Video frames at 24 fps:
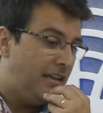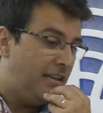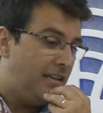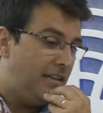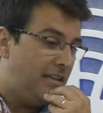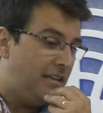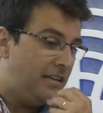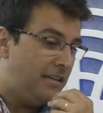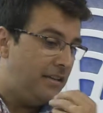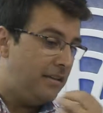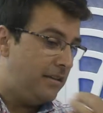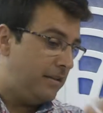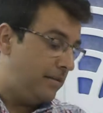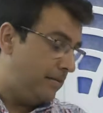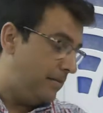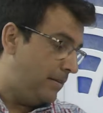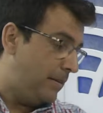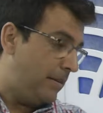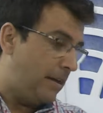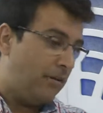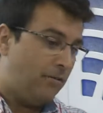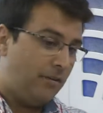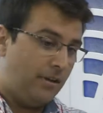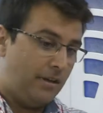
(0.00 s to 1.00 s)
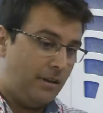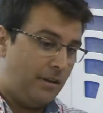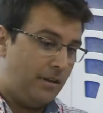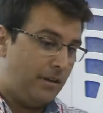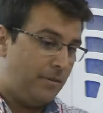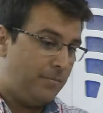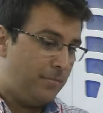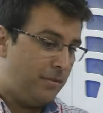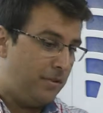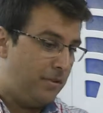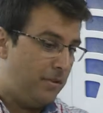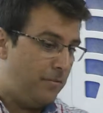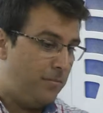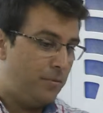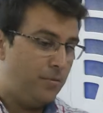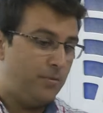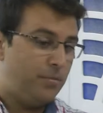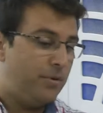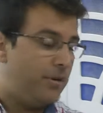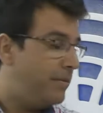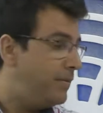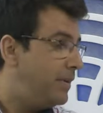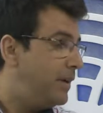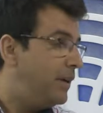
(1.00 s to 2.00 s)
y aunque al principio
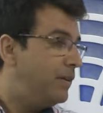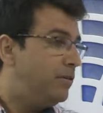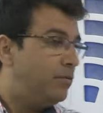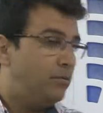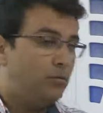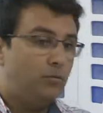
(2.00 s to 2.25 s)
pues había